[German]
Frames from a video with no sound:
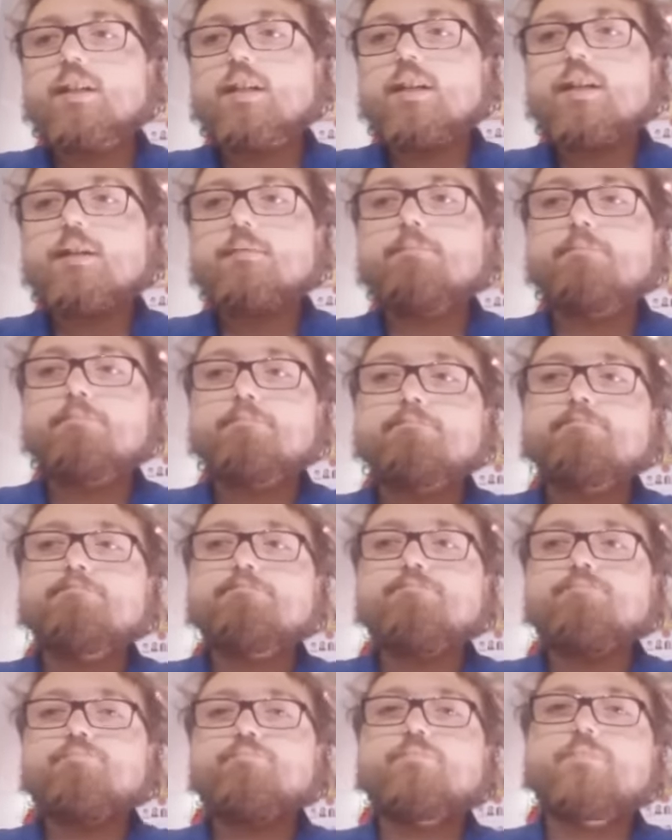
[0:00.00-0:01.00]
Ähm,
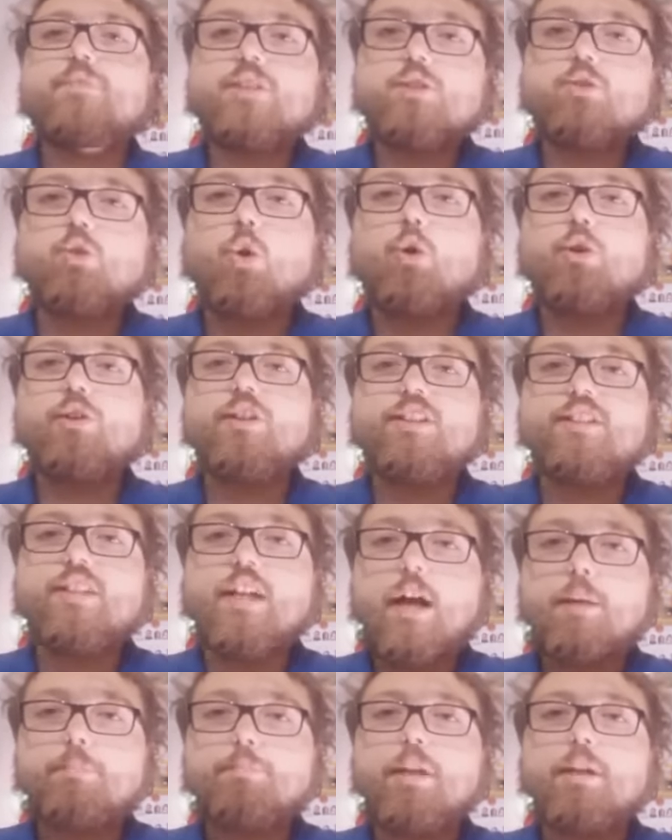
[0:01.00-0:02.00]
doch, ich
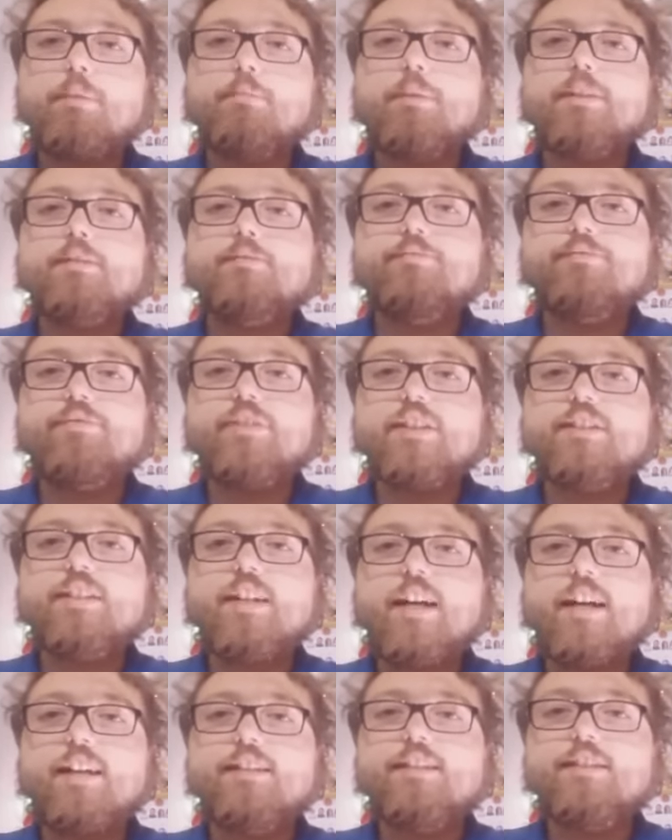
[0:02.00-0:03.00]
habe jemanden
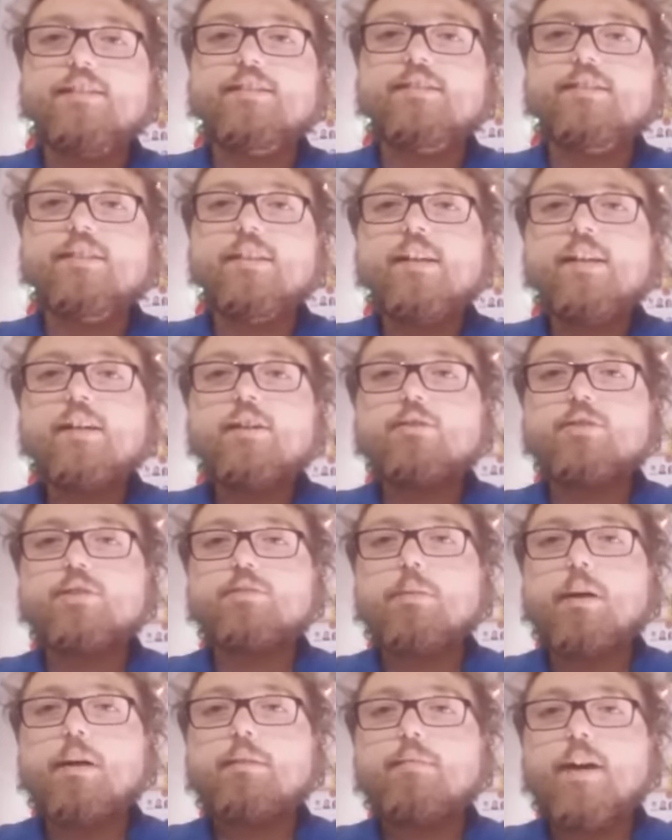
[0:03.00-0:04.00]
verteidigt. Und
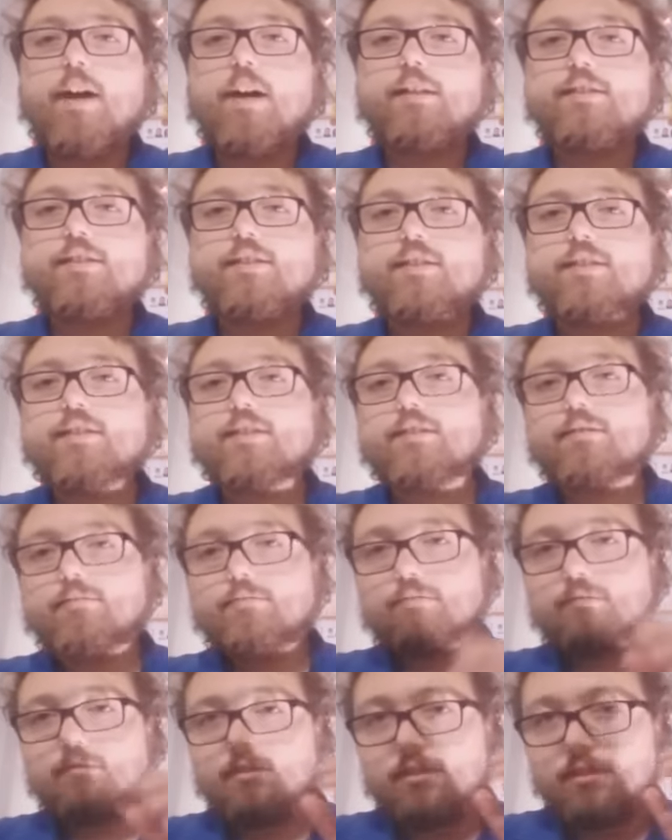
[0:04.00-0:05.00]
zwar war das,
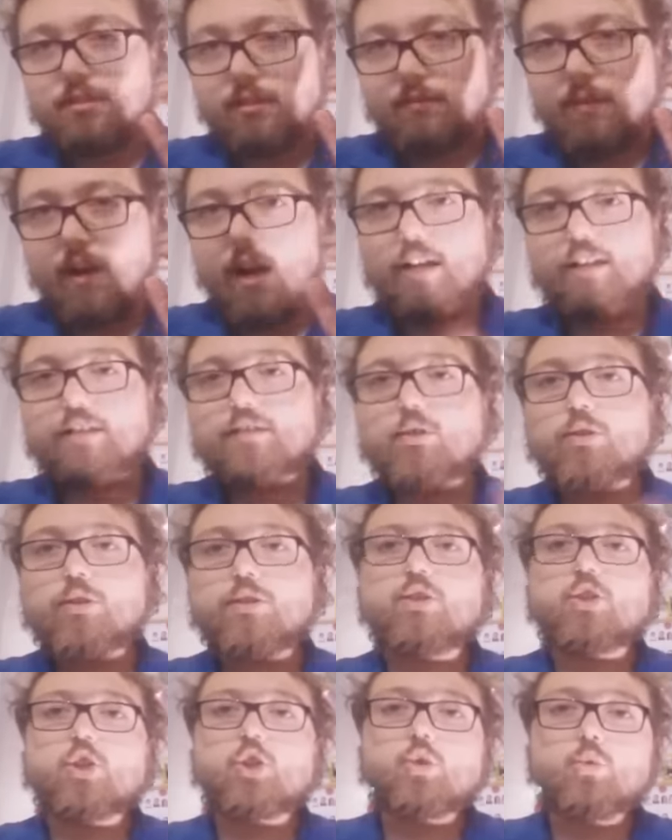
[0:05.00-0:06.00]
da war ich noch
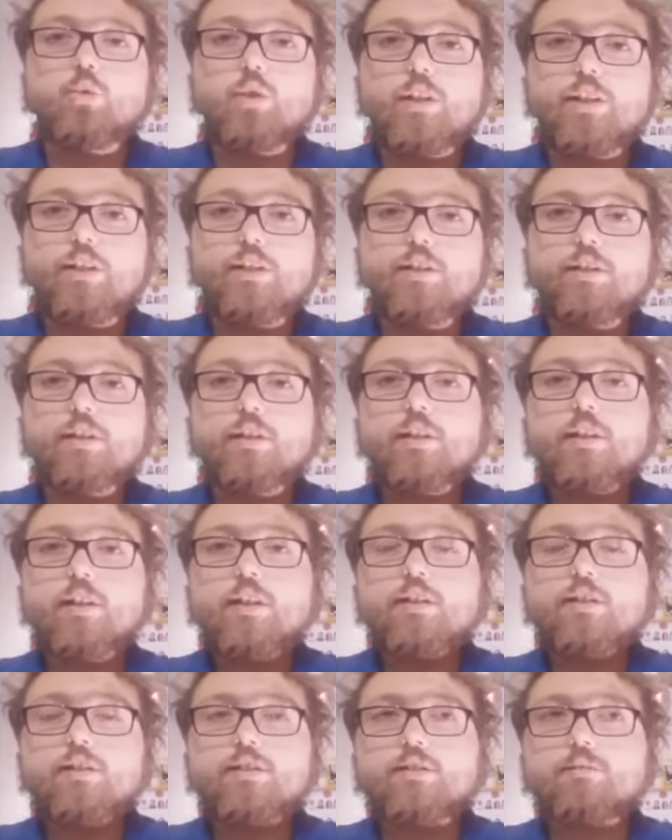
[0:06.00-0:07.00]
in der Schule.
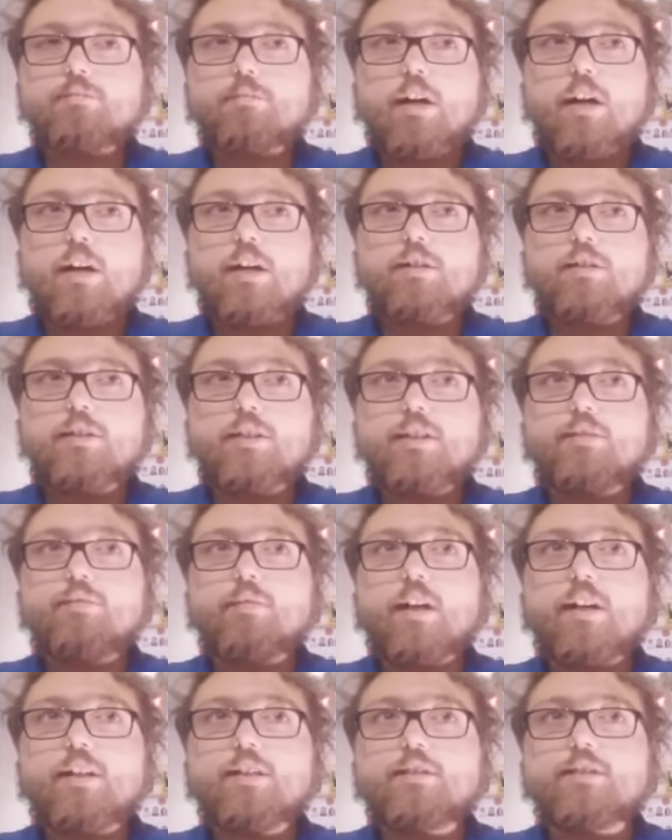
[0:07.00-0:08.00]
Das war, ich
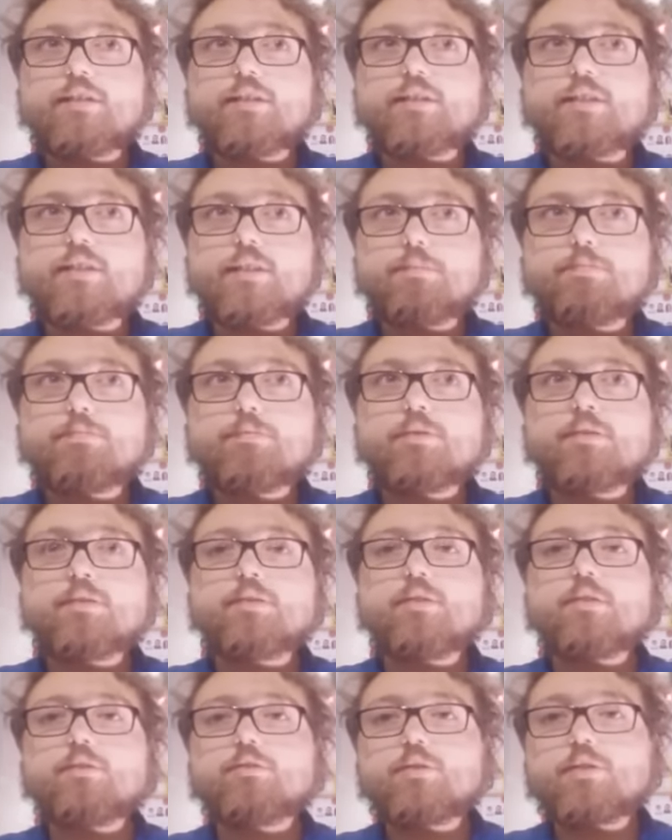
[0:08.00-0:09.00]
war in der
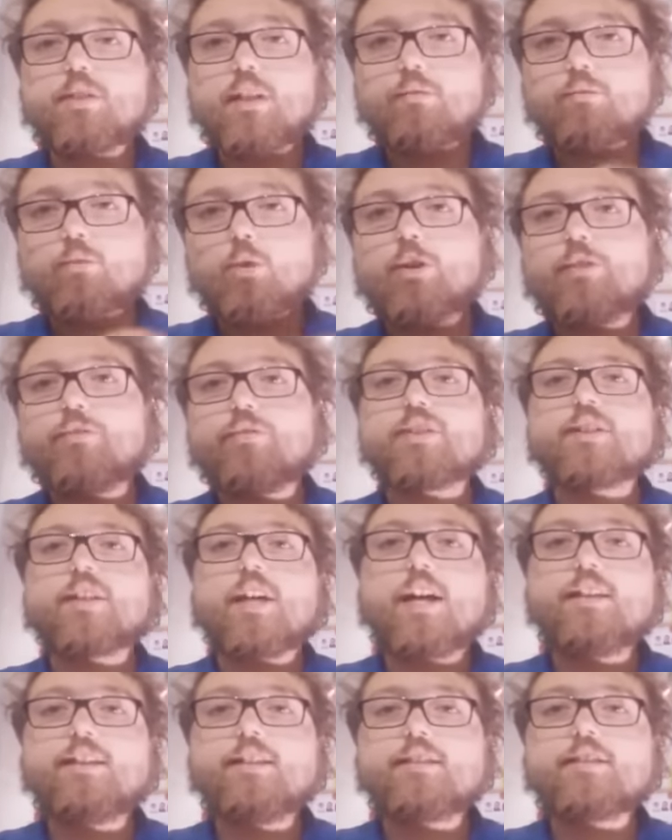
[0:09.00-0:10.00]
siebten und den, wo ich
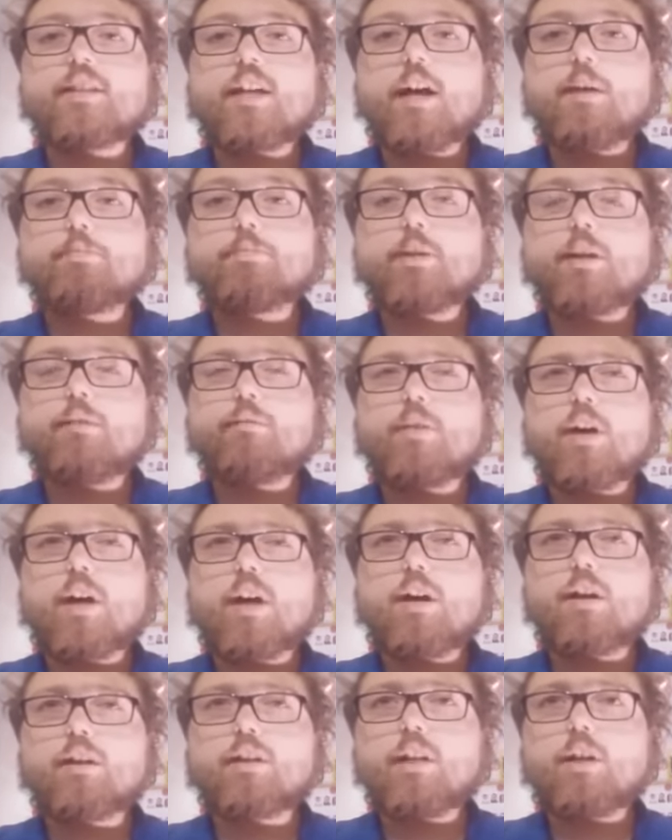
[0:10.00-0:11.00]
verteidigt habe, der
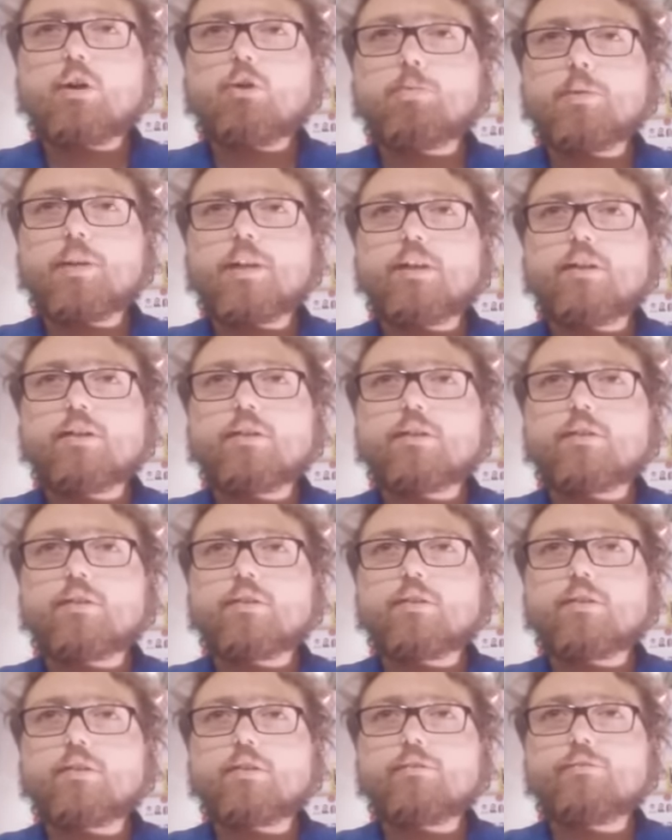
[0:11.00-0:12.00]
war, glaube ich, in
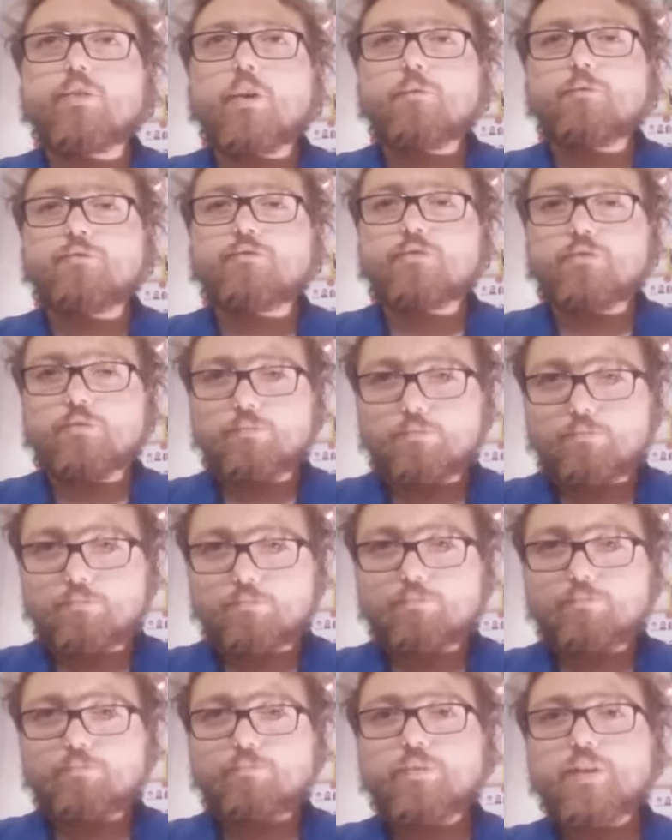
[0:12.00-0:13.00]
der fünften.
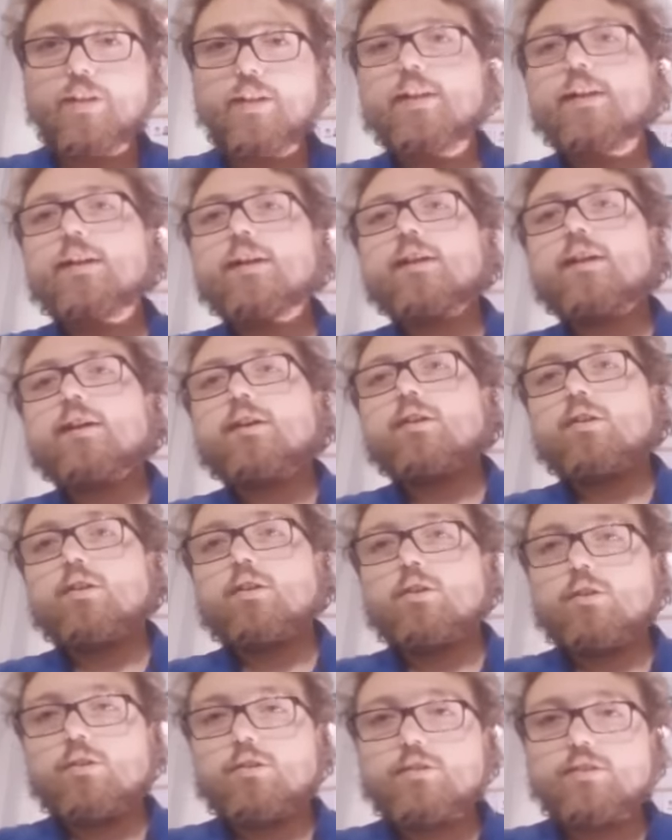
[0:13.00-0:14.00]

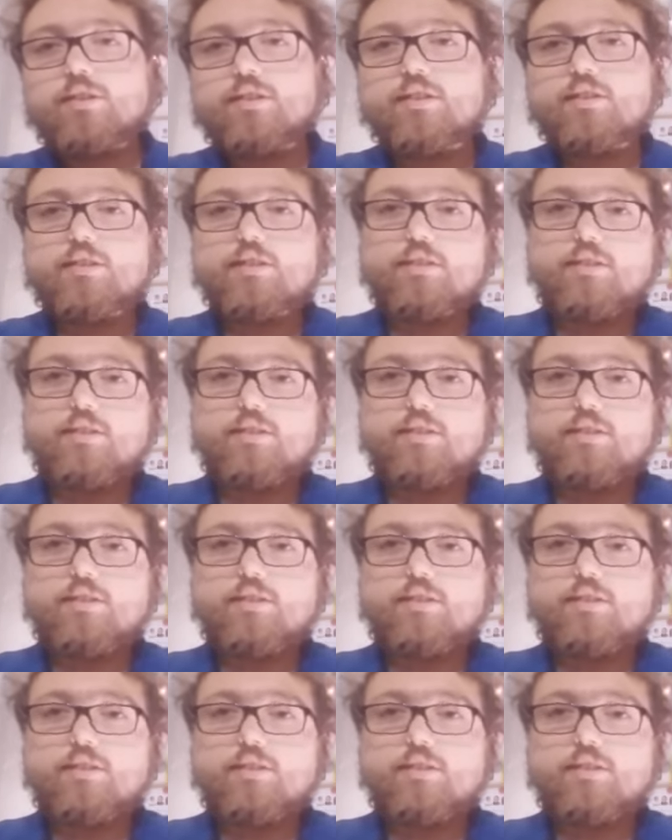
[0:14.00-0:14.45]
Und